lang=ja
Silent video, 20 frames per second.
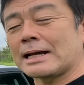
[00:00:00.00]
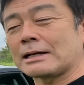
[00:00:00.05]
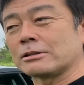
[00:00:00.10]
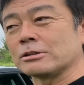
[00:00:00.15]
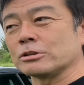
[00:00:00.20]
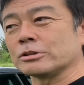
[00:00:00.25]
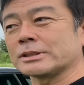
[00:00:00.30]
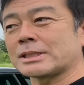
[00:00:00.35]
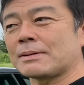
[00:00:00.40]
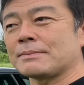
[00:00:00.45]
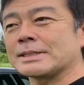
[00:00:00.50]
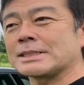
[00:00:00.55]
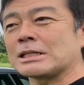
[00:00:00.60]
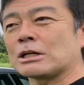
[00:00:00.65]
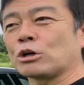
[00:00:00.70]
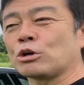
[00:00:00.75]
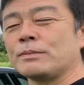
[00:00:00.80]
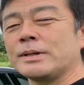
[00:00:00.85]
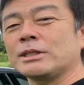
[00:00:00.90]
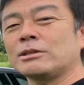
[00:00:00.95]
画ございましたら
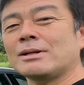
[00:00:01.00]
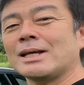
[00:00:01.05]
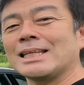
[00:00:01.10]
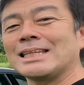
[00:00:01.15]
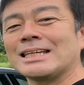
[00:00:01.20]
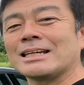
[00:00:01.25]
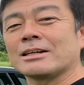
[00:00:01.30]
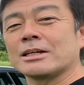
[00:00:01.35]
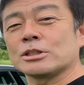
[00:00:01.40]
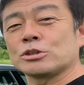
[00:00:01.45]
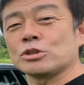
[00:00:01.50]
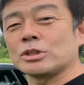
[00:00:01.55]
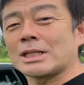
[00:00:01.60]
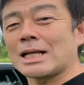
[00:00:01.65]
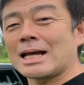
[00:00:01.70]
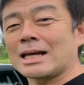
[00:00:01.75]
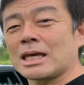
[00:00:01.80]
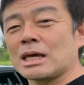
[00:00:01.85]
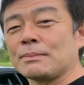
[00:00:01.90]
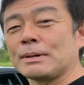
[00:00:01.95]
コメント欄にリクエストいた
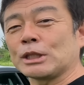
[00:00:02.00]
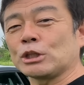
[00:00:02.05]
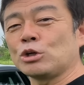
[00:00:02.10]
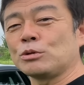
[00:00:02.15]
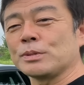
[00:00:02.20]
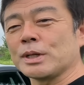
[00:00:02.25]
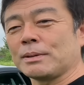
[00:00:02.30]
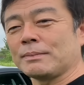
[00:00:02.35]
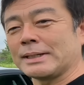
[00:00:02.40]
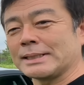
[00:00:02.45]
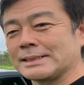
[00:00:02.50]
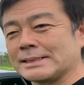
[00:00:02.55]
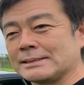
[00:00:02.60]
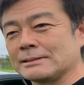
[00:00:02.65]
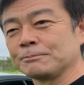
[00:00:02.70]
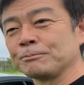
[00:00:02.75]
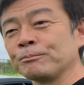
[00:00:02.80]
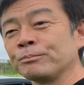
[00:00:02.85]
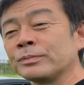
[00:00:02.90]
だければと思います